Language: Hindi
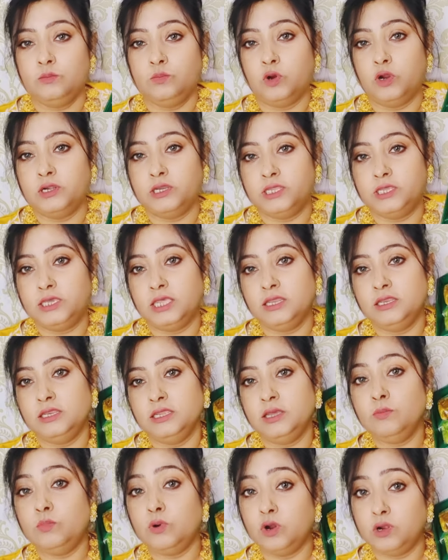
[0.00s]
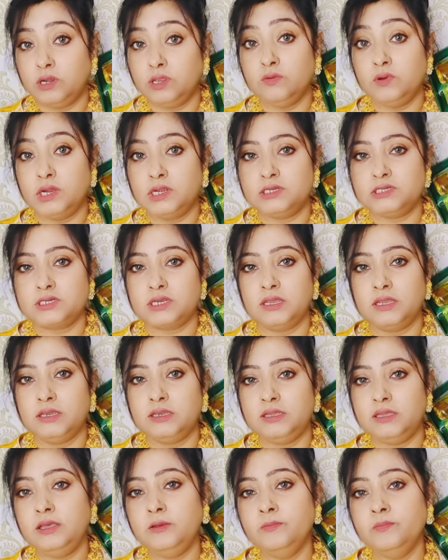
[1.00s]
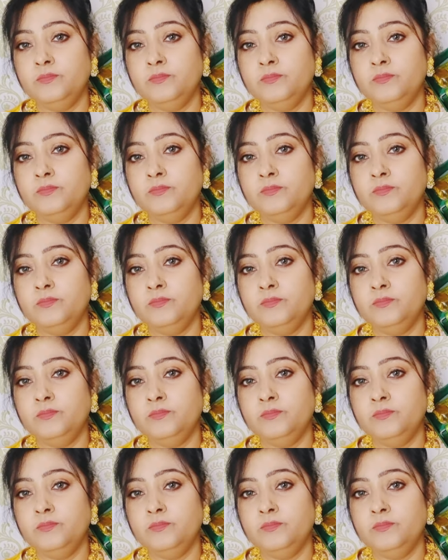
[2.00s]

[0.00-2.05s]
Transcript: बॉडी के लिए बॉडी वॉश के लिए